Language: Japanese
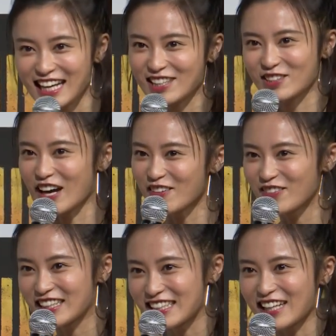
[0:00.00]
ちょっとあん
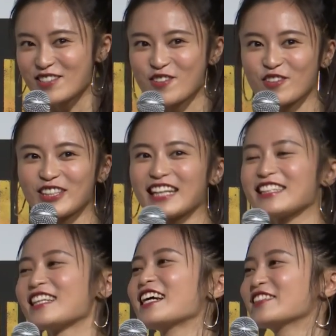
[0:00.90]
まりあのショーに合っ
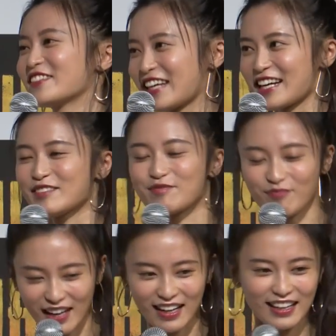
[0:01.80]
てないので、
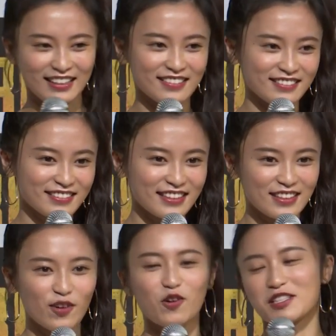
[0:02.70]
はい、
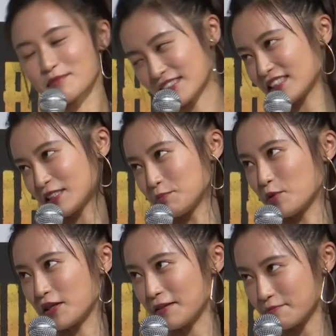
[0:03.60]
旅行しますしっ
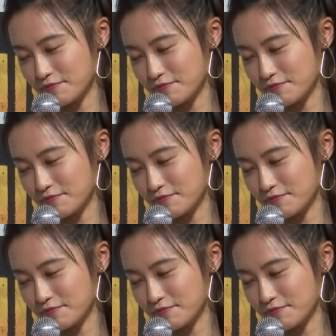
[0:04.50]
ぽり